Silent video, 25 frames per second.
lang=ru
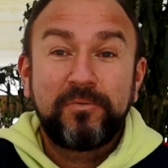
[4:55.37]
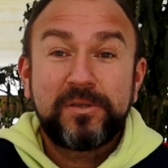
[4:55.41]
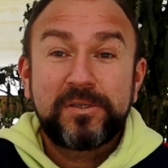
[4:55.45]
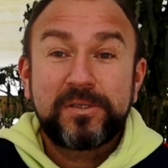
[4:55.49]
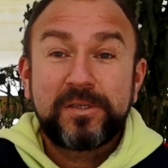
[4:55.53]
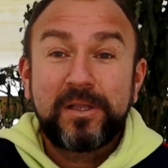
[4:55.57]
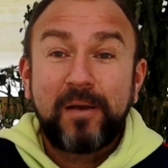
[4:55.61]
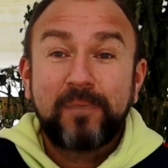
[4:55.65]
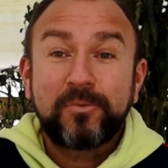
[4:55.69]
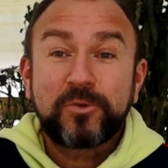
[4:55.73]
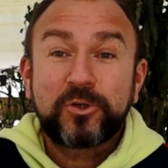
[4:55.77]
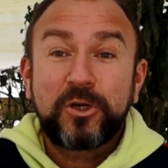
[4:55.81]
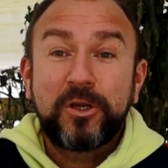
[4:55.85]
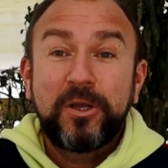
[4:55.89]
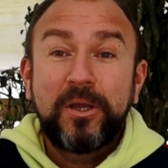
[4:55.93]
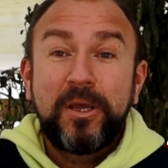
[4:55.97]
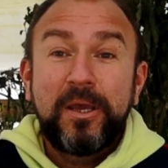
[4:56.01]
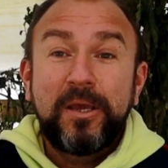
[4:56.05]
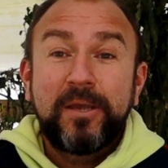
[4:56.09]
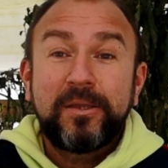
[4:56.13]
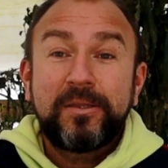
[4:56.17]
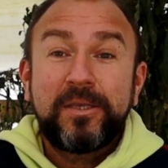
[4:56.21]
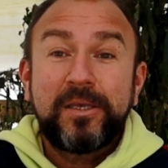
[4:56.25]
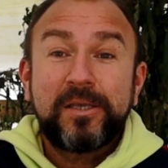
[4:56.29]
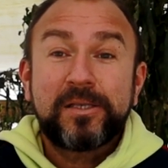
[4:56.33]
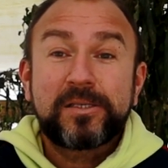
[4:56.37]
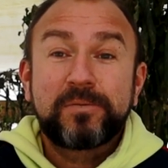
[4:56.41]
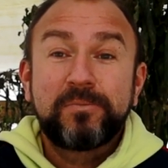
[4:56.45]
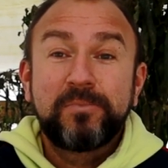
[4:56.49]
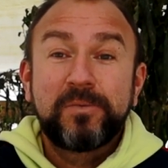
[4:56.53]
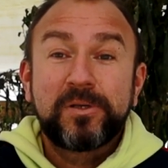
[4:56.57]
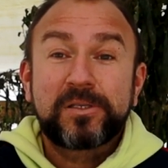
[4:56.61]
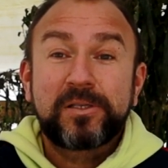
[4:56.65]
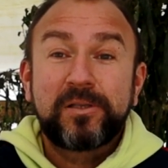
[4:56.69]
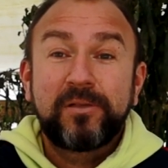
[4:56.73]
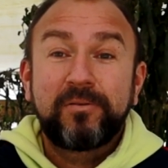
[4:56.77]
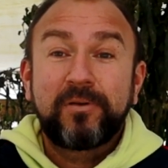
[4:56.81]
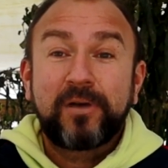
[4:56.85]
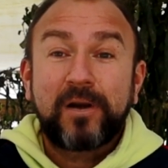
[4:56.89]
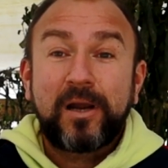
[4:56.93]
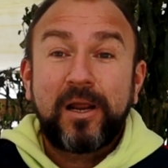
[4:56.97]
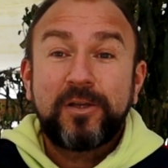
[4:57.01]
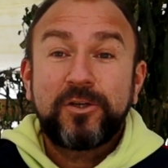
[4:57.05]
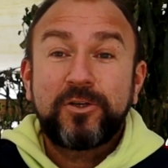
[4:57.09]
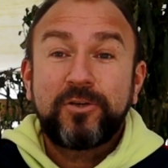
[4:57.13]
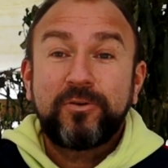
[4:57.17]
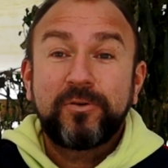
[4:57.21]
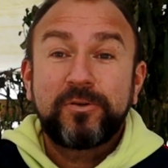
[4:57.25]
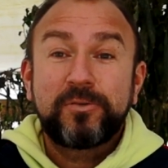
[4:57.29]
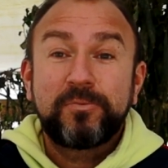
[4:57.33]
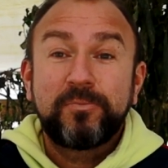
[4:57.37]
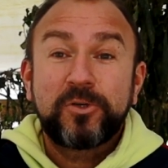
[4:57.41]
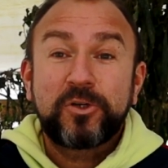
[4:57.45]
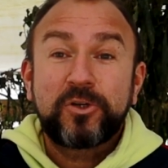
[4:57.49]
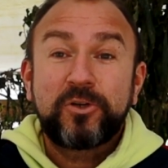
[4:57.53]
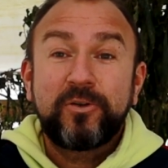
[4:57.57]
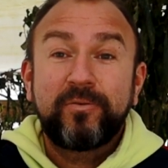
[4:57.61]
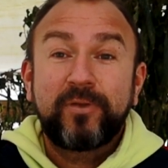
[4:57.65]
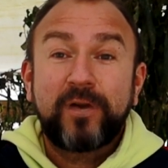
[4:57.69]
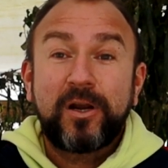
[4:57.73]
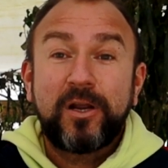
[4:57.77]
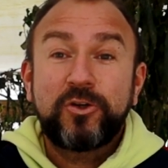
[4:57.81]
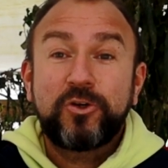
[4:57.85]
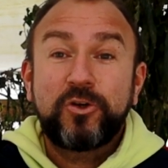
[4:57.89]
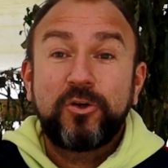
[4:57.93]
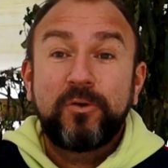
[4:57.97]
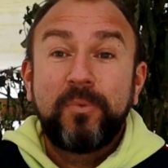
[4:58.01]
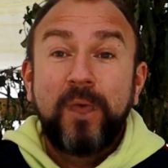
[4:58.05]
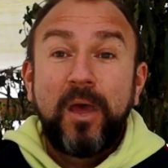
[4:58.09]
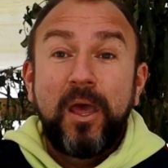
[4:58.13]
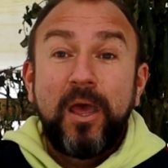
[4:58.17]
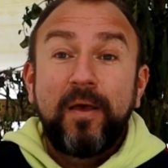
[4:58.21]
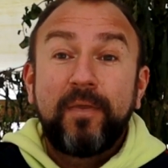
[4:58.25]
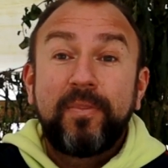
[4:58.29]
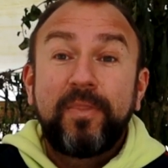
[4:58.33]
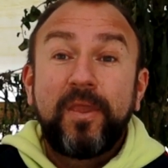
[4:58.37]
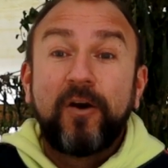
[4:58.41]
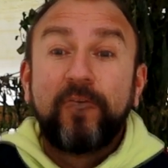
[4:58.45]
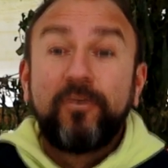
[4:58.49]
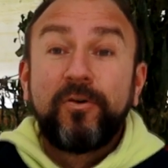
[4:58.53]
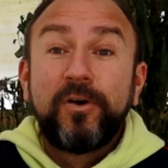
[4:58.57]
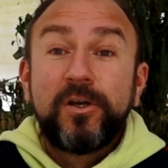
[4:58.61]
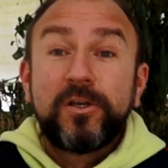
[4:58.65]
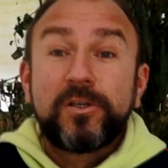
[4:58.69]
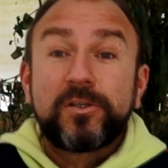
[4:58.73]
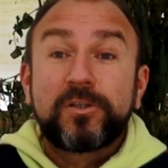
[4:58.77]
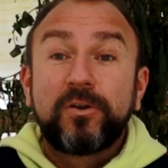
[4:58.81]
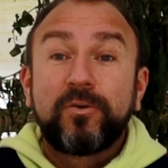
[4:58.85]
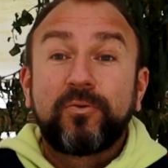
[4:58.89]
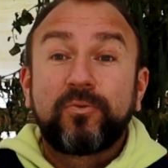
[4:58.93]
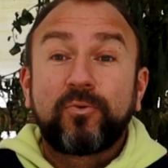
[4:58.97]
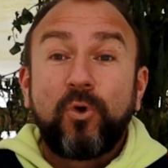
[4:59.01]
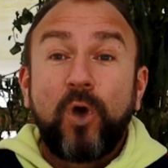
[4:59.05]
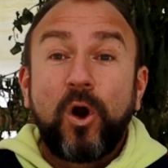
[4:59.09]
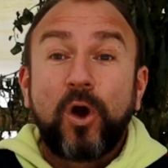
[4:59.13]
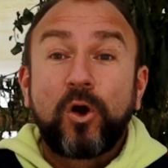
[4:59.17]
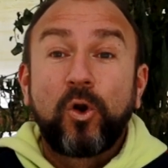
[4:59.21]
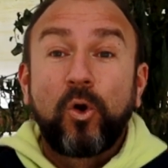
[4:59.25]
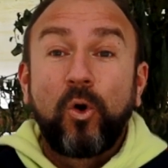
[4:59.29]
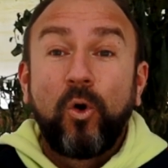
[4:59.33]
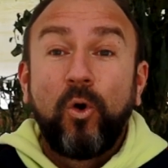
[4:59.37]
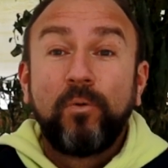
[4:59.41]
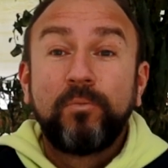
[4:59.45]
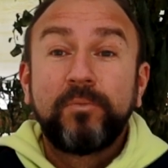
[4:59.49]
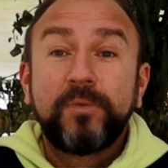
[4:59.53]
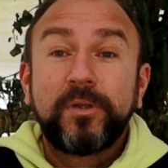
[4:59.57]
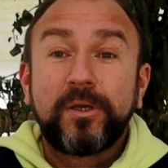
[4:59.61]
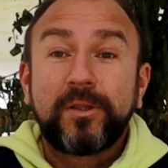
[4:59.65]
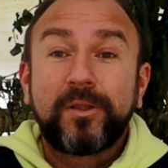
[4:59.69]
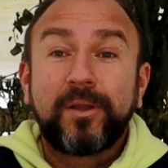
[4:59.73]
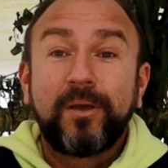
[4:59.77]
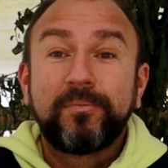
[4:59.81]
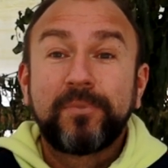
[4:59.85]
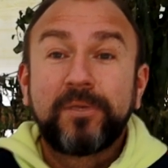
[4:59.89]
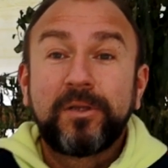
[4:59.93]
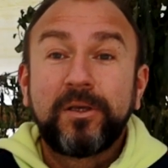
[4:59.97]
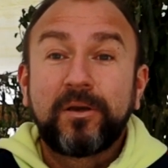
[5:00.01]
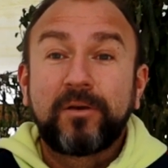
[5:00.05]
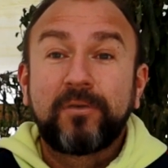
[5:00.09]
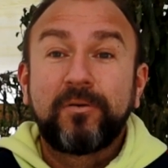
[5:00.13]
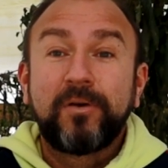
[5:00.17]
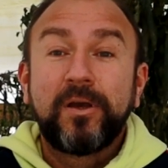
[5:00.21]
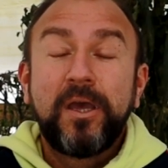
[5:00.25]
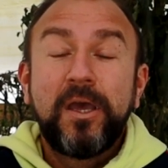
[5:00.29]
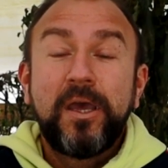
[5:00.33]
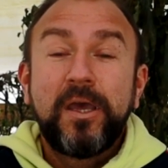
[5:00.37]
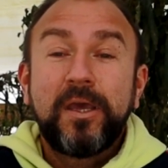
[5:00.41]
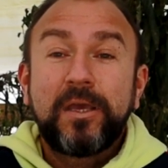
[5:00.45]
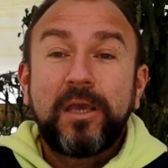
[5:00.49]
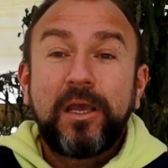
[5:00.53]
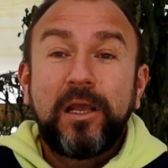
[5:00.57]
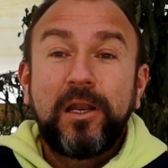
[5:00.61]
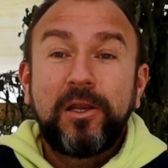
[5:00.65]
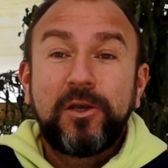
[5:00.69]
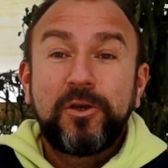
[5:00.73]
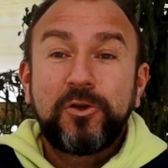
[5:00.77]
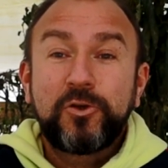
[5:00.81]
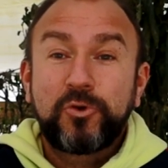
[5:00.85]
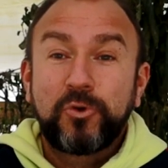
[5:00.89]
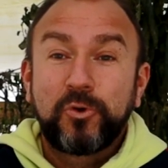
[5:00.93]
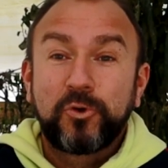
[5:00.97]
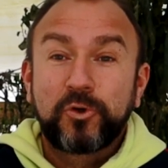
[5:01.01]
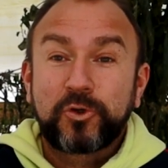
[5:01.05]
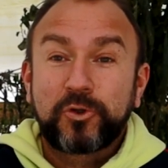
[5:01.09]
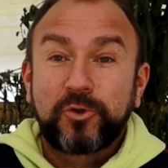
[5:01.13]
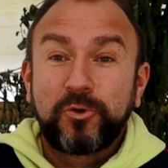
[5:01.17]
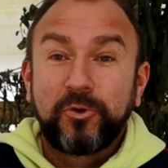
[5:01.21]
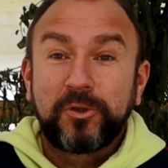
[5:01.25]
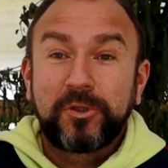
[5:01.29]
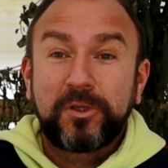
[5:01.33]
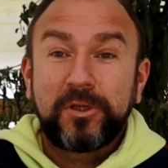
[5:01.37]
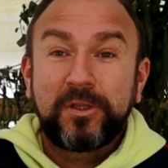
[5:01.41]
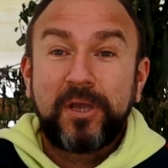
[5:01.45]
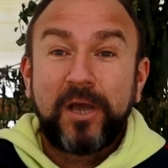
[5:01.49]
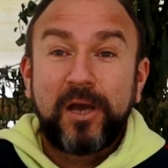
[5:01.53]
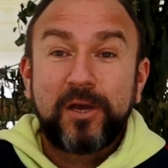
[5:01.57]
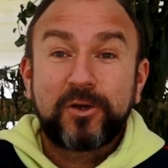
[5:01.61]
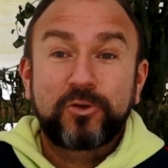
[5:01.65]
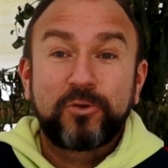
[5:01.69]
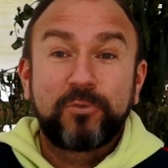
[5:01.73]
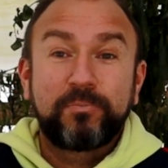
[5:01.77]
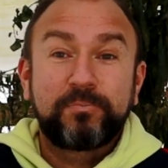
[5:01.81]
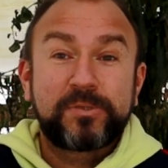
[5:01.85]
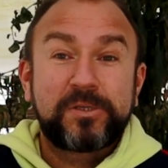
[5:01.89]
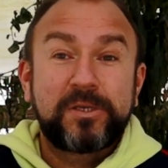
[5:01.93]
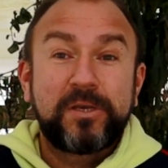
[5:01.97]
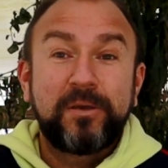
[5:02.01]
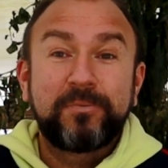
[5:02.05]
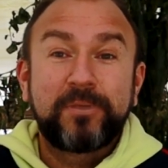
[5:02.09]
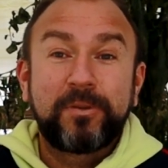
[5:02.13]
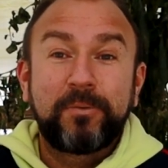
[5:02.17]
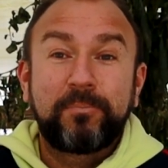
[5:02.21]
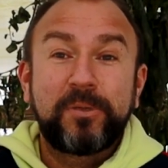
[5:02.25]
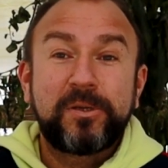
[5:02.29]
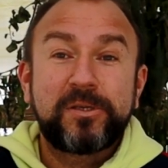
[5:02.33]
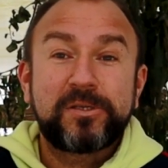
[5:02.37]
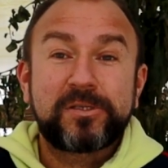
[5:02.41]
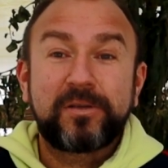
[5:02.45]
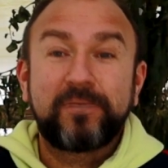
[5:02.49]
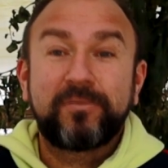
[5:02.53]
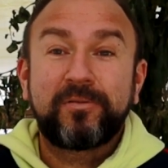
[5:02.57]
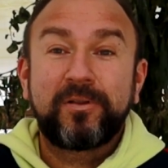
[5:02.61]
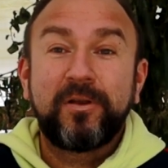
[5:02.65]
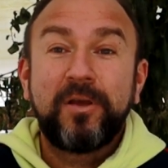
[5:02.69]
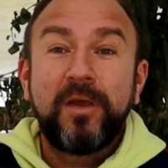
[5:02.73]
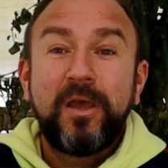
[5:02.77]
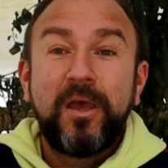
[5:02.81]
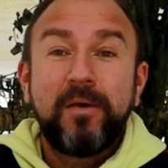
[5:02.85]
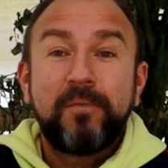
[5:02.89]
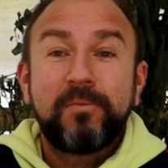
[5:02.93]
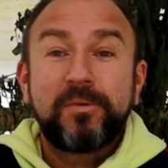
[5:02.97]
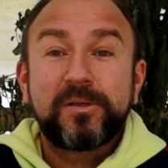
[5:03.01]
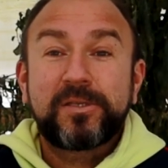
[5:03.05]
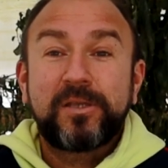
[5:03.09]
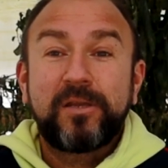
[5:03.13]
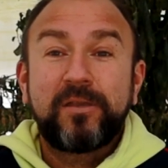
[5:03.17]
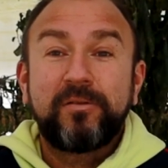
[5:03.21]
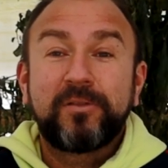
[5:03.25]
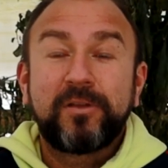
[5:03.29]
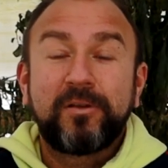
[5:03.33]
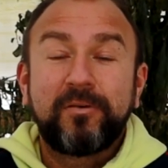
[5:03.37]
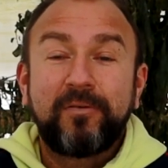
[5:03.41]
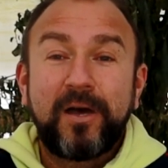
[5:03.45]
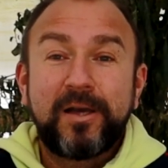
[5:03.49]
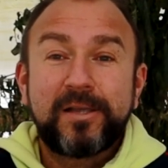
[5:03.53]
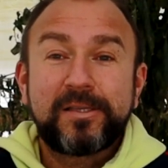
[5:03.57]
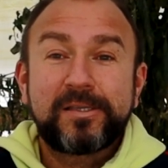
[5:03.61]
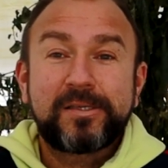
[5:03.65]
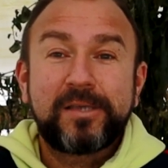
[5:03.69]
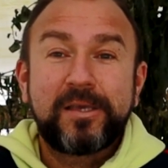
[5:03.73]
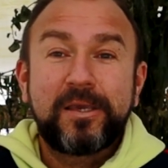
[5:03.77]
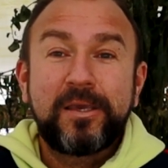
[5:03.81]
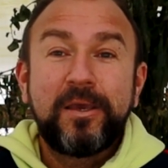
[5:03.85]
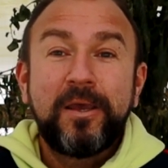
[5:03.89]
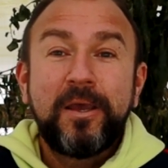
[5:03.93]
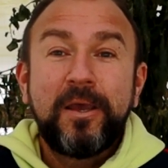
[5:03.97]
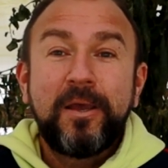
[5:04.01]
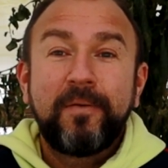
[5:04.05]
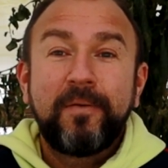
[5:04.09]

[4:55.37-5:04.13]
Ведь нам же нет смысла выращивать, мы же не выращиваем на выставку огромные там тыквы или еще что-то, да, чтобы с кем-то посоревноваться и